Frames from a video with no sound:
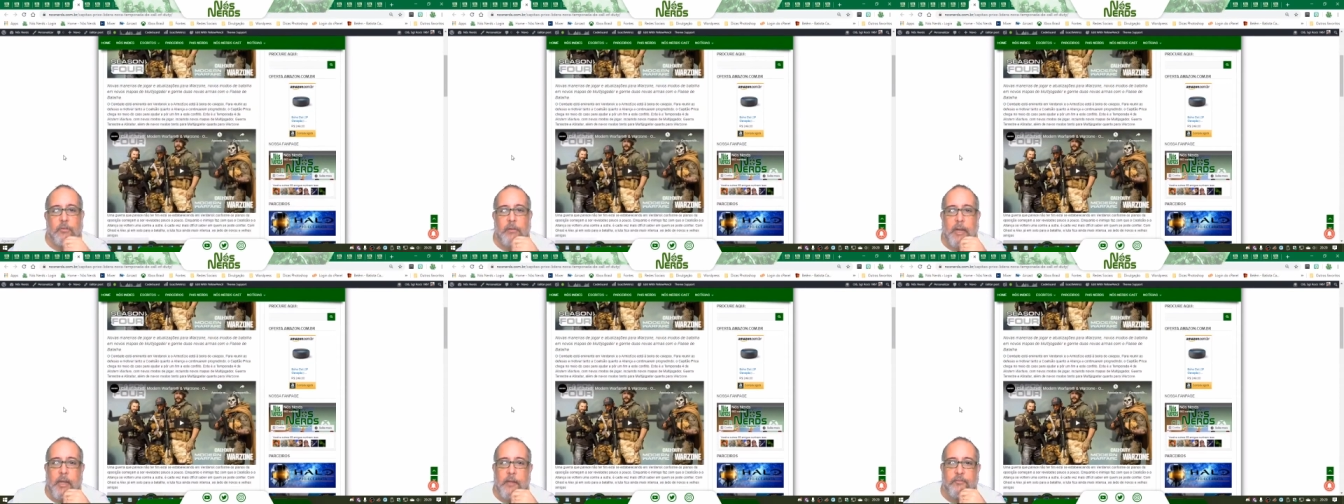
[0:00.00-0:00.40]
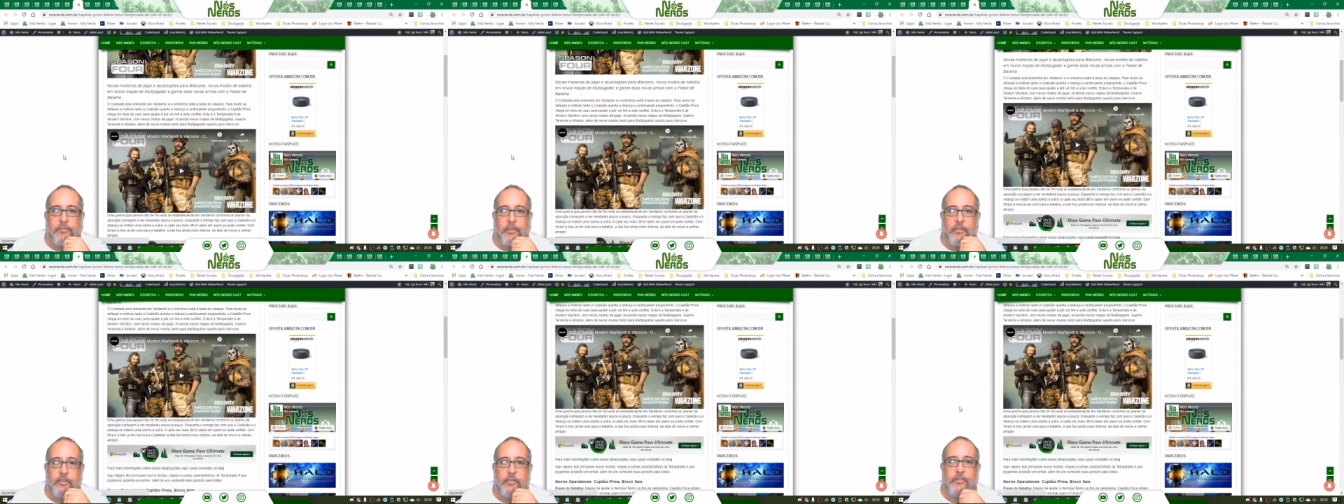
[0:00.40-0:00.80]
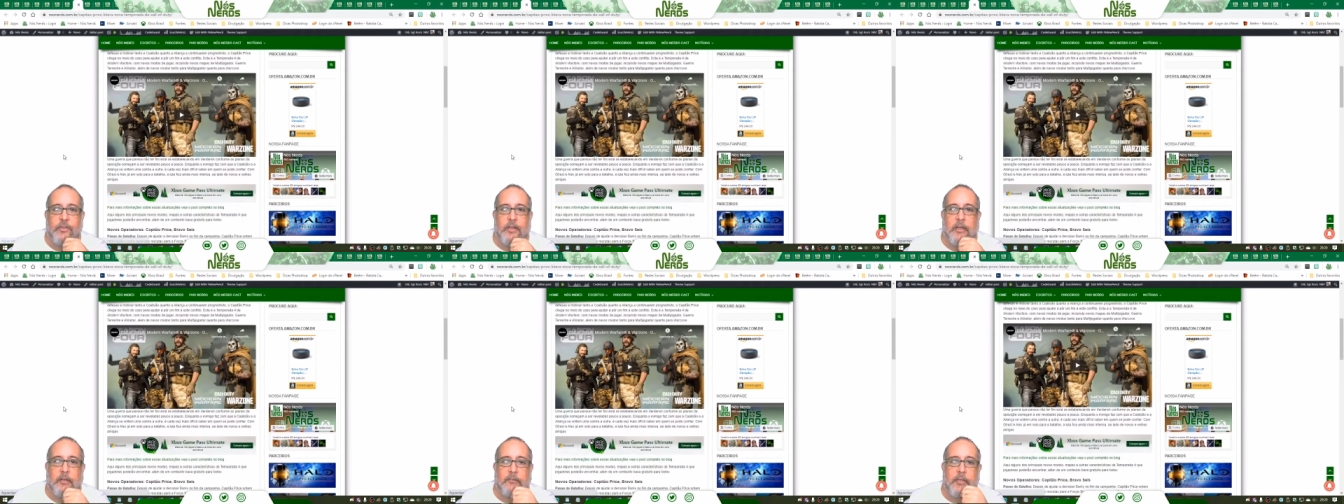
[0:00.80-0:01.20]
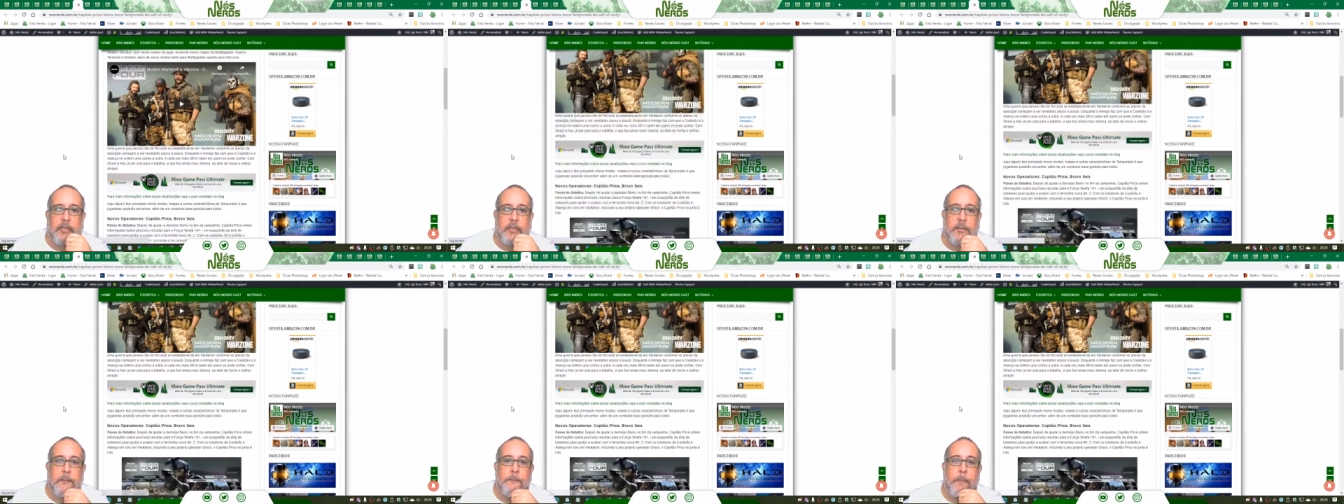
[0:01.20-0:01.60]
claro, fortificando
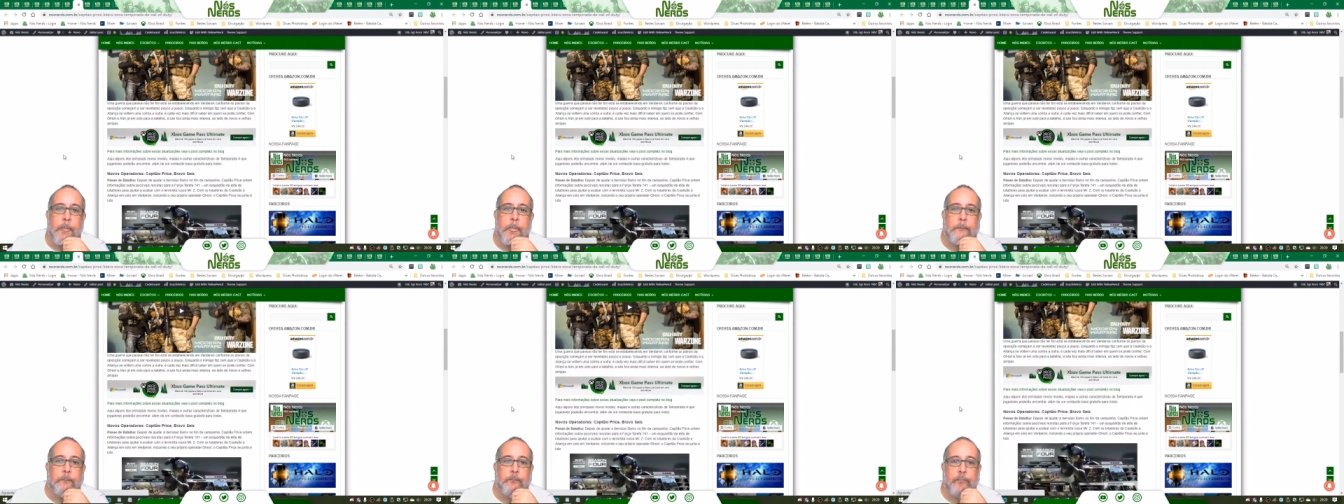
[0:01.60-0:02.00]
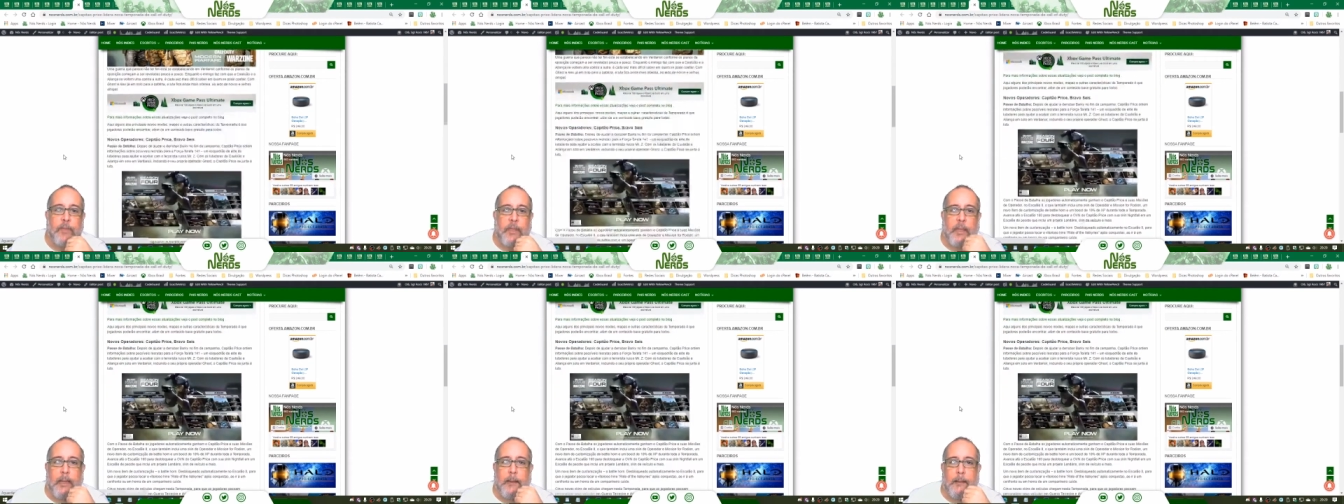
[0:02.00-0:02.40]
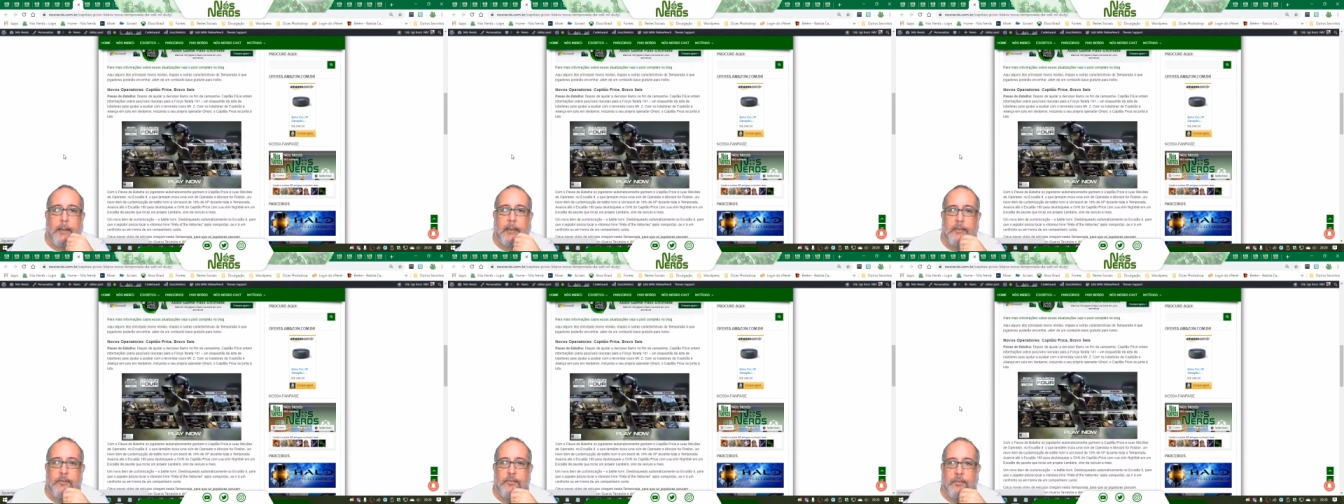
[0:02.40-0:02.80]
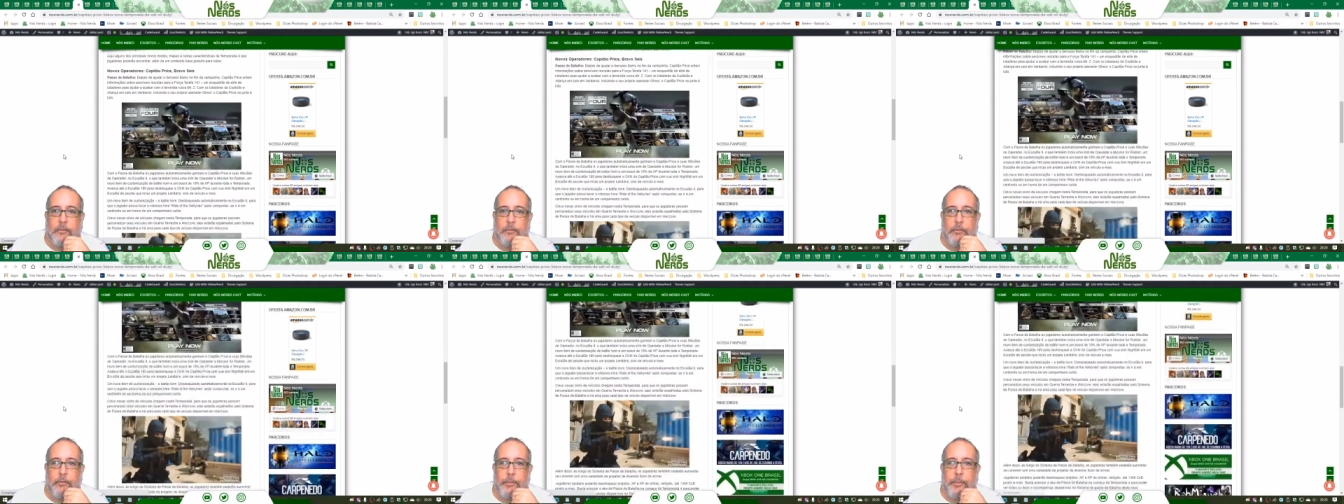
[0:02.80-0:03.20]
aí a, a
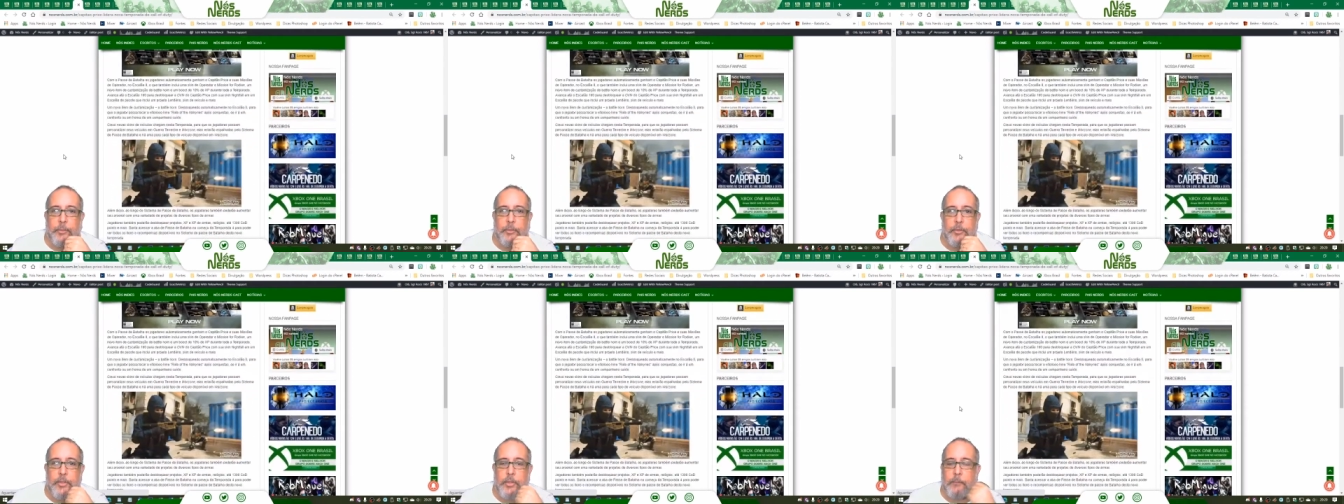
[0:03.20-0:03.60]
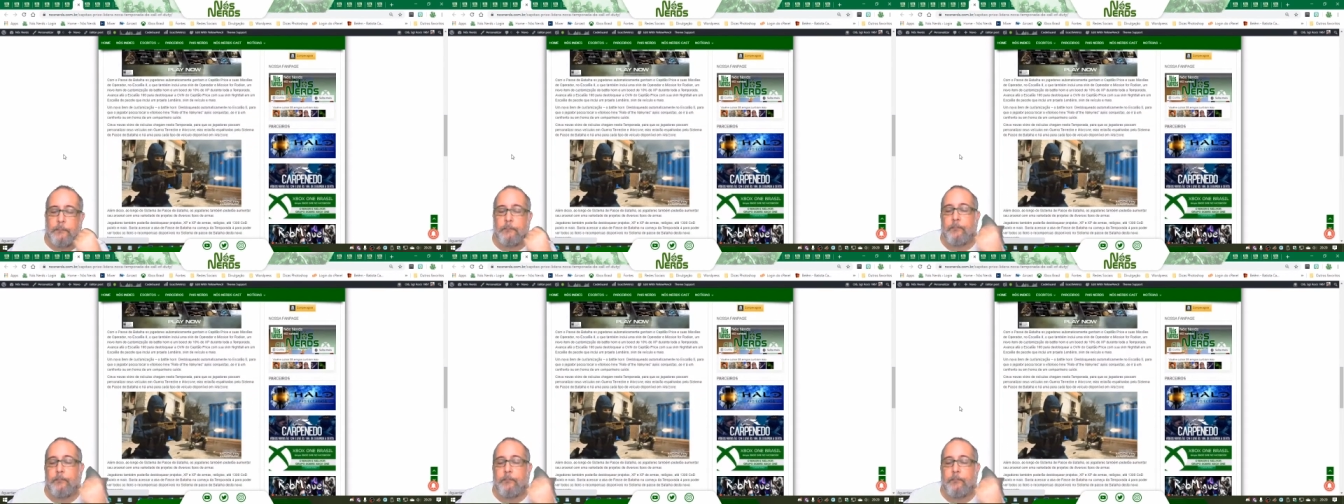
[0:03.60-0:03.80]
questão dos,